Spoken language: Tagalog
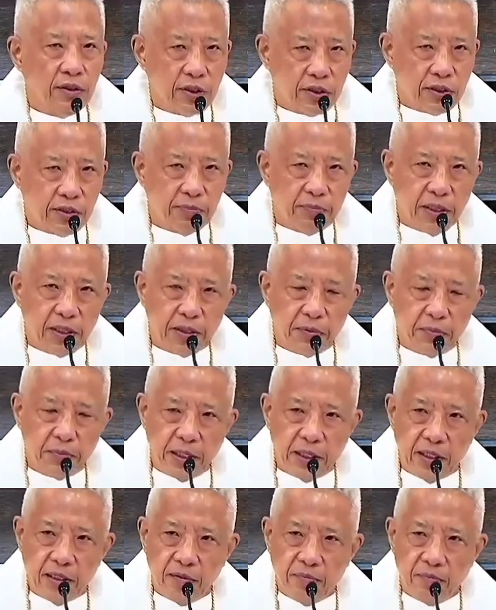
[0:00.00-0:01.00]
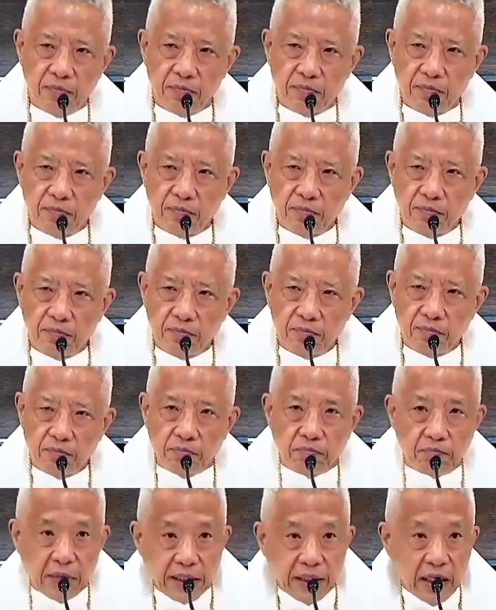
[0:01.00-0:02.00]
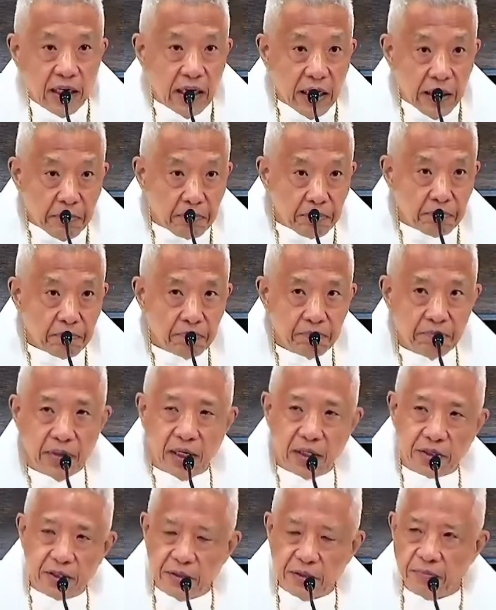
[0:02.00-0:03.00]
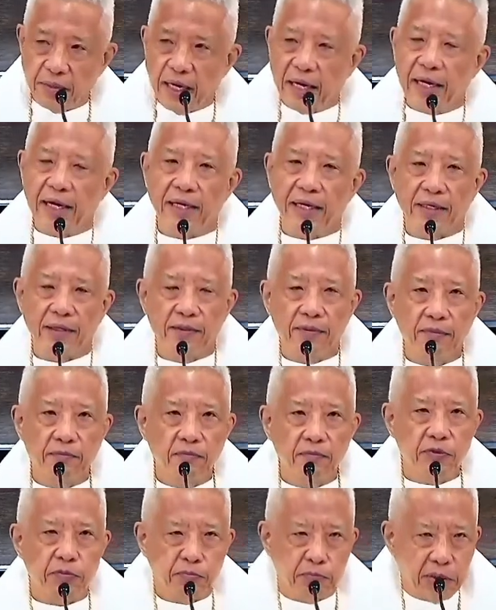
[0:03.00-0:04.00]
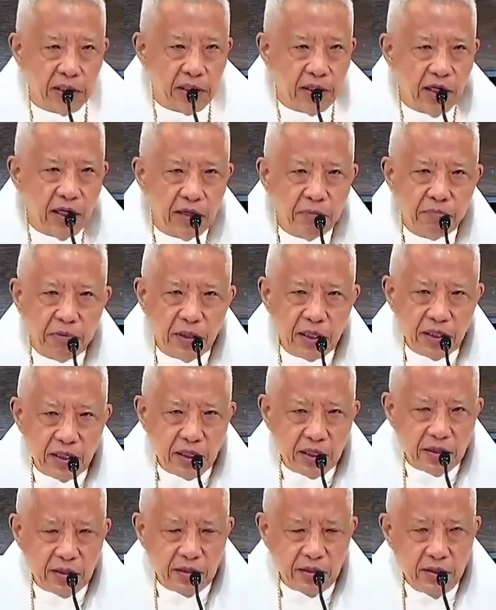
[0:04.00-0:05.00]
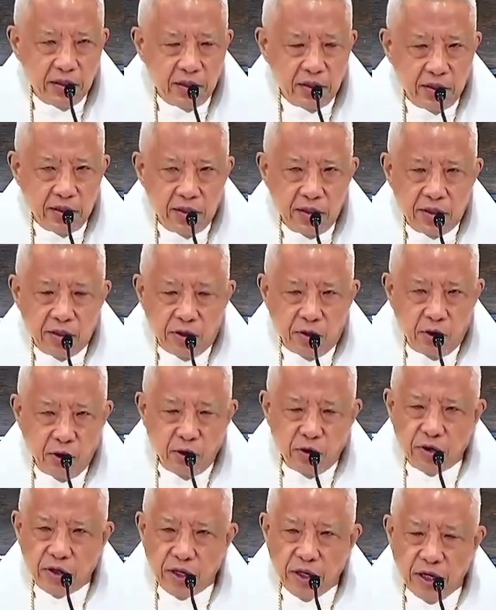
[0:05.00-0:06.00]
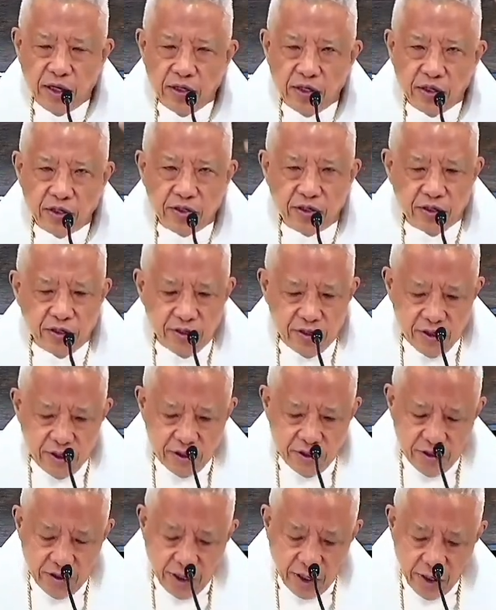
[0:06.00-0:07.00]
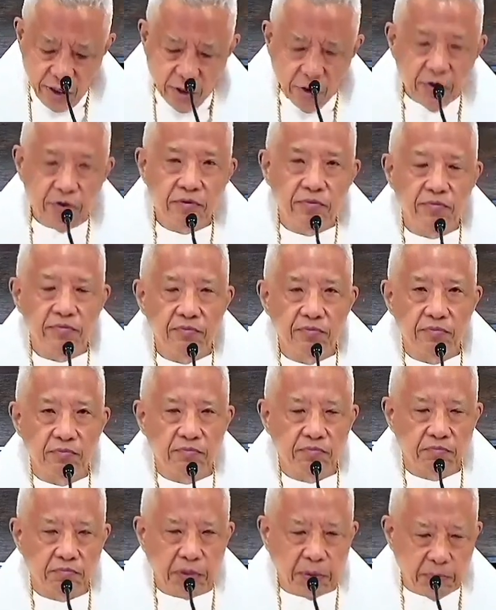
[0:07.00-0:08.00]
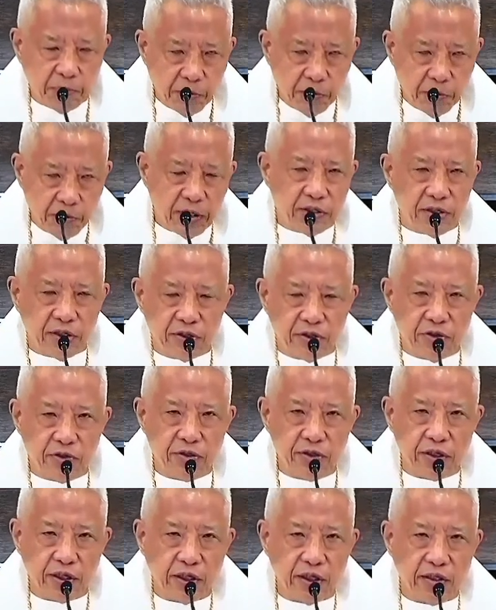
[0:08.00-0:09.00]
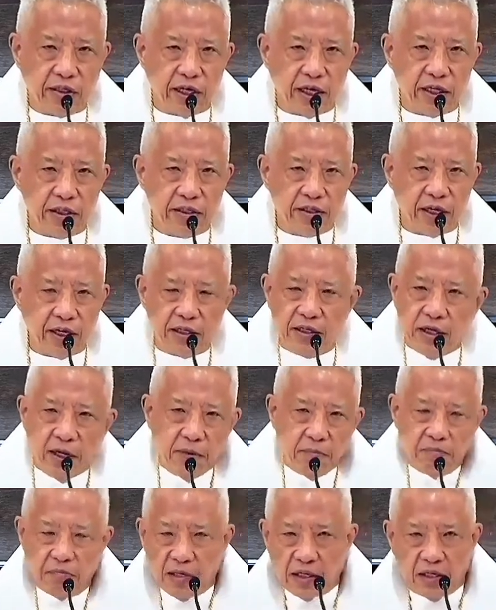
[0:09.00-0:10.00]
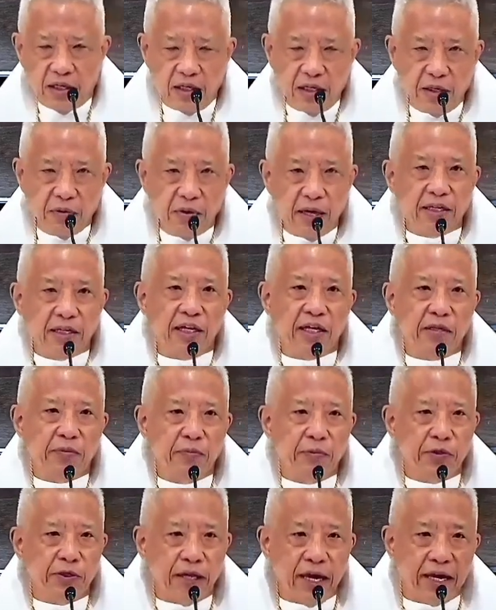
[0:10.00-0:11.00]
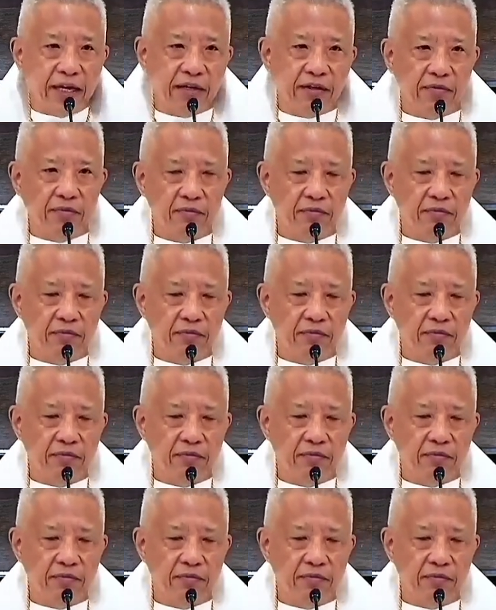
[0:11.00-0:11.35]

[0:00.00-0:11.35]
sa simbang gabi, madilim ang simbahan. Biglang pag nag Gloria in excelsis Deo, papuri sa Diyos sa kaitaasan, magliliwanag po yan.